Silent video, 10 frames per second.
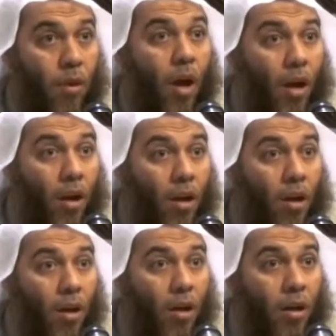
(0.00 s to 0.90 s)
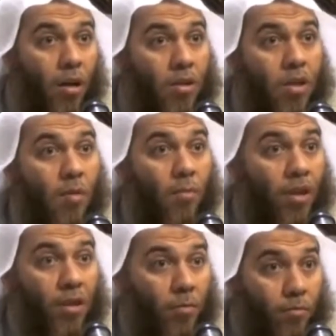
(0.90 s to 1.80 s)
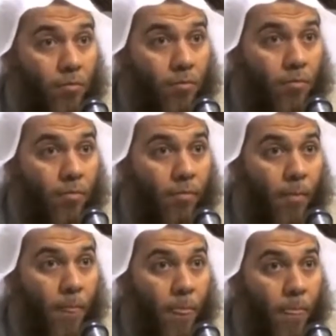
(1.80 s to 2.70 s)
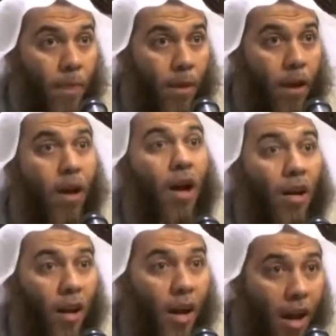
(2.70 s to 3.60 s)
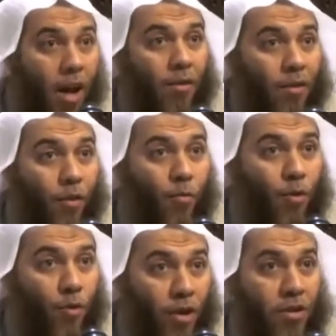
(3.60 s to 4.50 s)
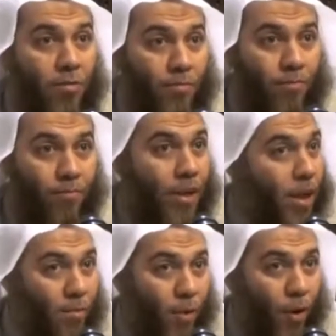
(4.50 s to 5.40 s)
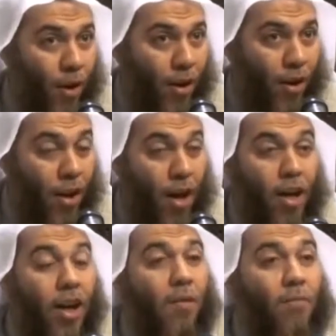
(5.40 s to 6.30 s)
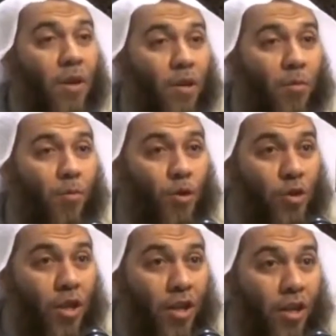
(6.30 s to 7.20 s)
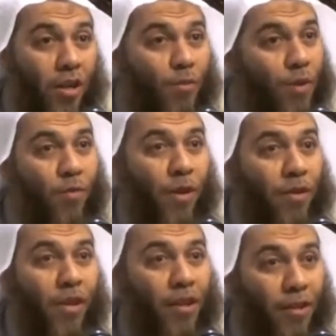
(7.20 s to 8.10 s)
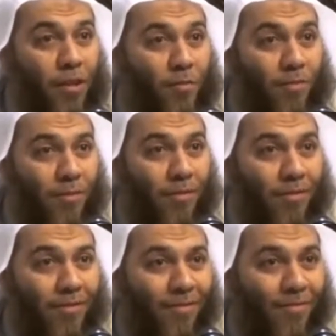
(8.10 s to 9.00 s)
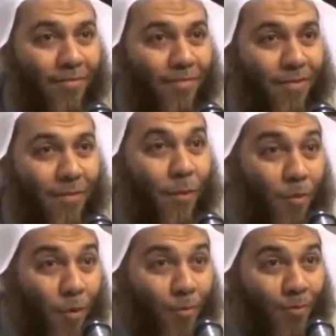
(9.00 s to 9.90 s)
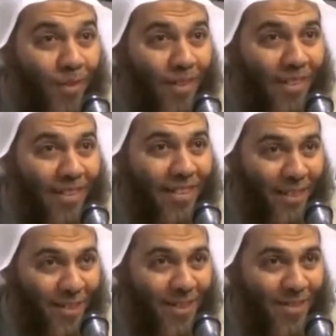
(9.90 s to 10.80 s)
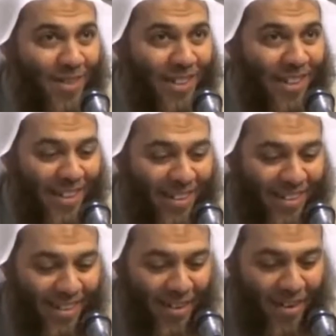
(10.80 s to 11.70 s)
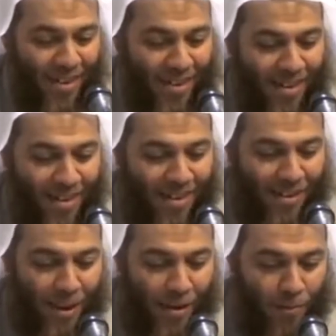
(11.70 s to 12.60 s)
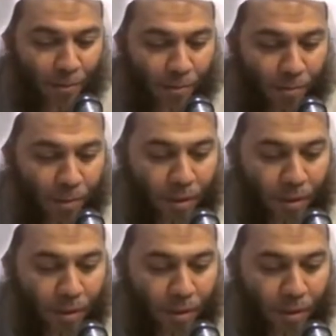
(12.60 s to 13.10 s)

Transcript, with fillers: ها صيام رجب قال الحافظ ابن رجب رحمه الله لم يثبت شيء في فضل رجب مفهوم اجلس فتح الله نعم